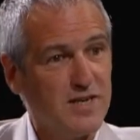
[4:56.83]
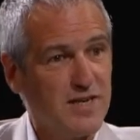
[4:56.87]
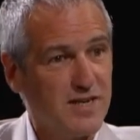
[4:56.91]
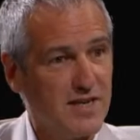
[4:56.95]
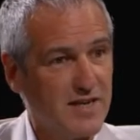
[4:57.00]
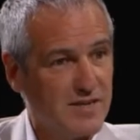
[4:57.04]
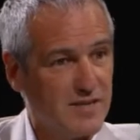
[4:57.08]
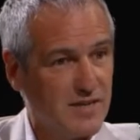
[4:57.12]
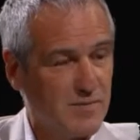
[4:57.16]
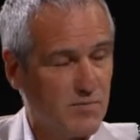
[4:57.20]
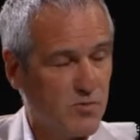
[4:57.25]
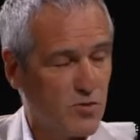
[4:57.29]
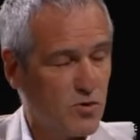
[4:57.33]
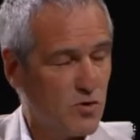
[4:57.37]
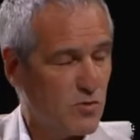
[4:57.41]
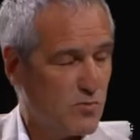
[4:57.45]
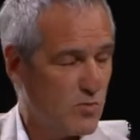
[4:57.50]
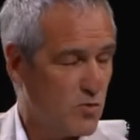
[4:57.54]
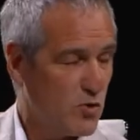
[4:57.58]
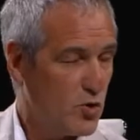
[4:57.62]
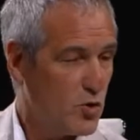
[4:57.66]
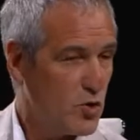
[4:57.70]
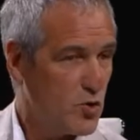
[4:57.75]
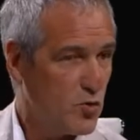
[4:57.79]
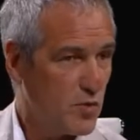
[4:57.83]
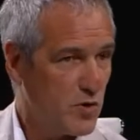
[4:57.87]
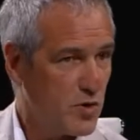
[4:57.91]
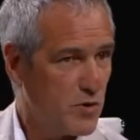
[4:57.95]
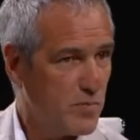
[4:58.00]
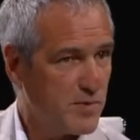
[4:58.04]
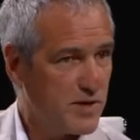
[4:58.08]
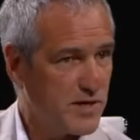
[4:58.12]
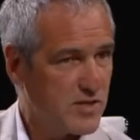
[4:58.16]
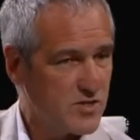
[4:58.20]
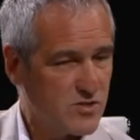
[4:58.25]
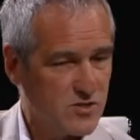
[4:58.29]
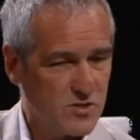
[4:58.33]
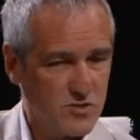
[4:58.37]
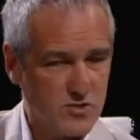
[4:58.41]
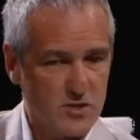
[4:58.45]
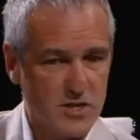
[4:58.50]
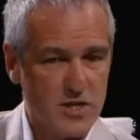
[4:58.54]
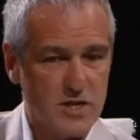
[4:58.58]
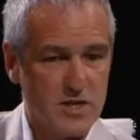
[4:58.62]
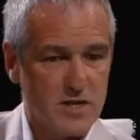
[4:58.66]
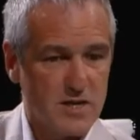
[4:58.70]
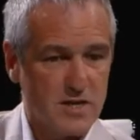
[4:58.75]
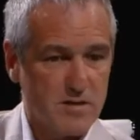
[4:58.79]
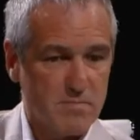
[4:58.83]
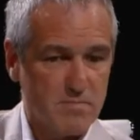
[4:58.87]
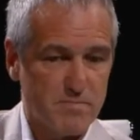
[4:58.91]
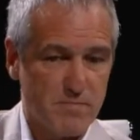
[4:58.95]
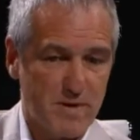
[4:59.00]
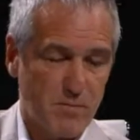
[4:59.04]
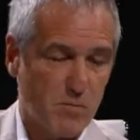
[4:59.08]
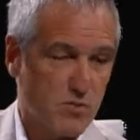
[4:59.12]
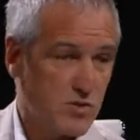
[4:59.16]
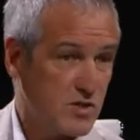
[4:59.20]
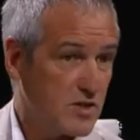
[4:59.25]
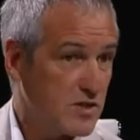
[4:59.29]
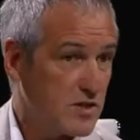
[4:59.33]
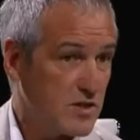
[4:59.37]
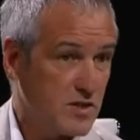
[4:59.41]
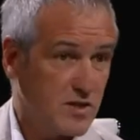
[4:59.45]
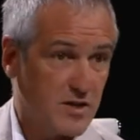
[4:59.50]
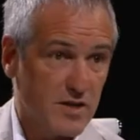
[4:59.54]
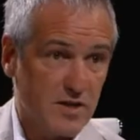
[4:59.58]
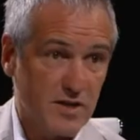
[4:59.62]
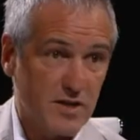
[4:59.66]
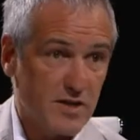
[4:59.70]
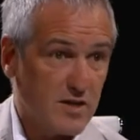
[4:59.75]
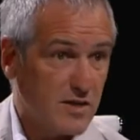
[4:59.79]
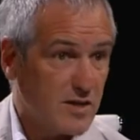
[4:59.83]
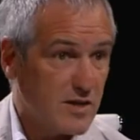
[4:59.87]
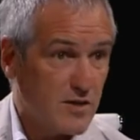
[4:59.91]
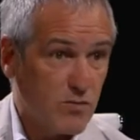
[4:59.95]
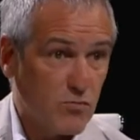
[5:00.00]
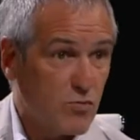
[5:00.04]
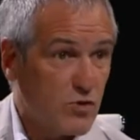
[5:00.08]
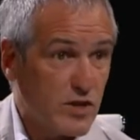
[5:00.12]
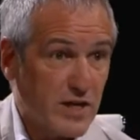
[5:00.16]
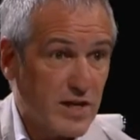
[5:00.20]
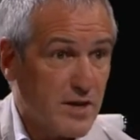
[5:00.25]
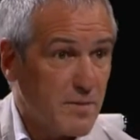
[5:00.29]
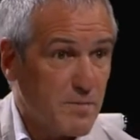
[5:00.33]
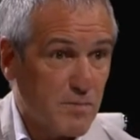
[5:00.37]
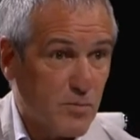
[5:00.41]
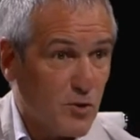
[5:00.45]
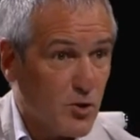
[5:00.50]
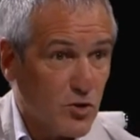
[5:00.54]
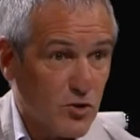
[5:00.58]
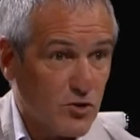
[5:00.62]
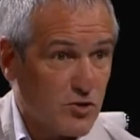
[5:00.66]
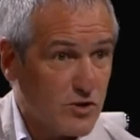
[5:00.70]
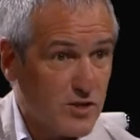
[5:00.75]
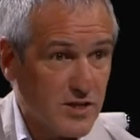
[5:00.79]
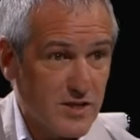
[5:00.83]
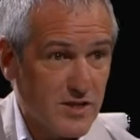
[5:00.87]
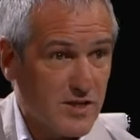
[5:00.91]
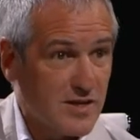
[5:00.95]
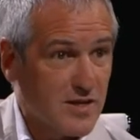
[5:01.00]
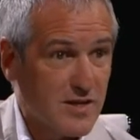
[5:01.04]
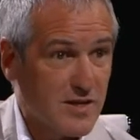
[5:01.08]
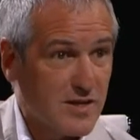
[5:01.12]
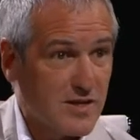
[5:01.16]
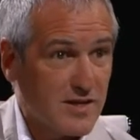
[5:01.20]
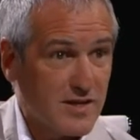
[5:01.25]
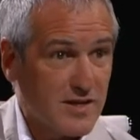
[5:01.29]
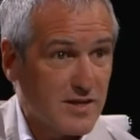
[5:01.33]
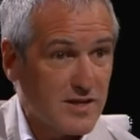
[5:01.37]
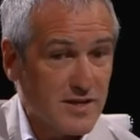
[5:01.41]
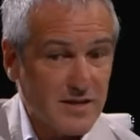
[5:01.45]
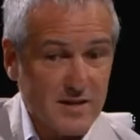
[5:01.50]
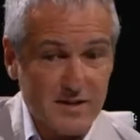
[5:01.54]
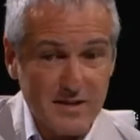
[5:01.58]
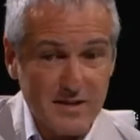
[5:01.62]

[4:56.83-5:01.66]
este, por los nuevos precios, vamos a tener un transporte eh,